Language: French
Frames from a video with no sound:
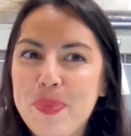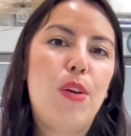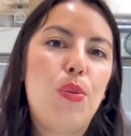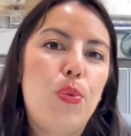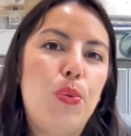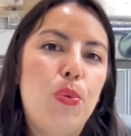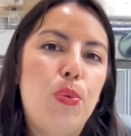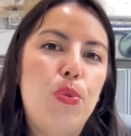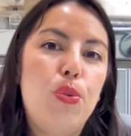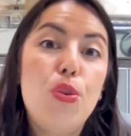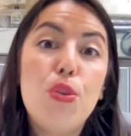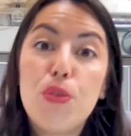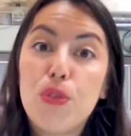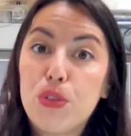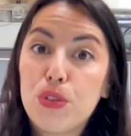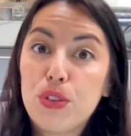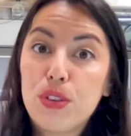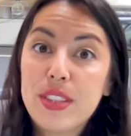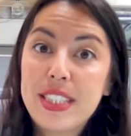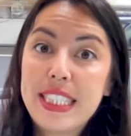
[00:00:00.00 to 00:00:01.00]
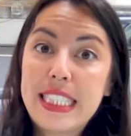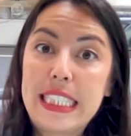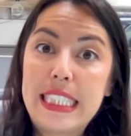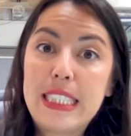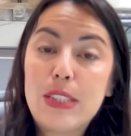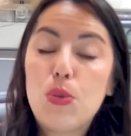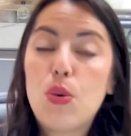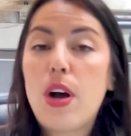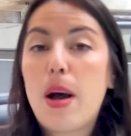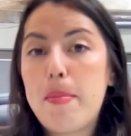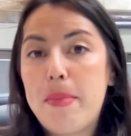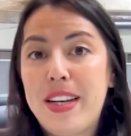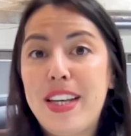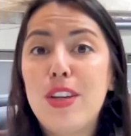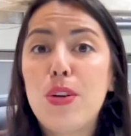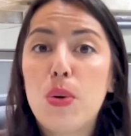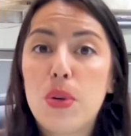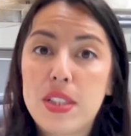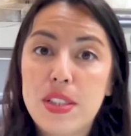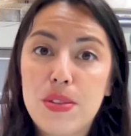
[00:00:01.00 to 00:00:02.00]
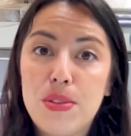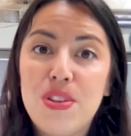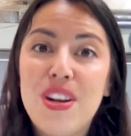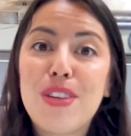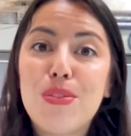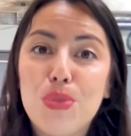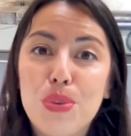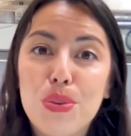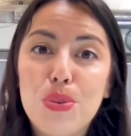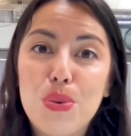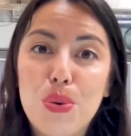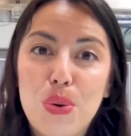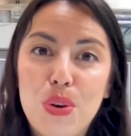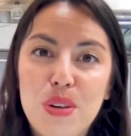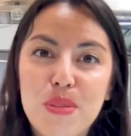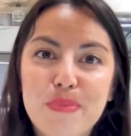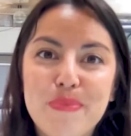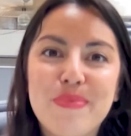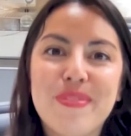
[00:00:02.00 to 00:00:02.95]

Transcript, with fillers: Ou le vendredi, on ramène les croissants à tour de rôle.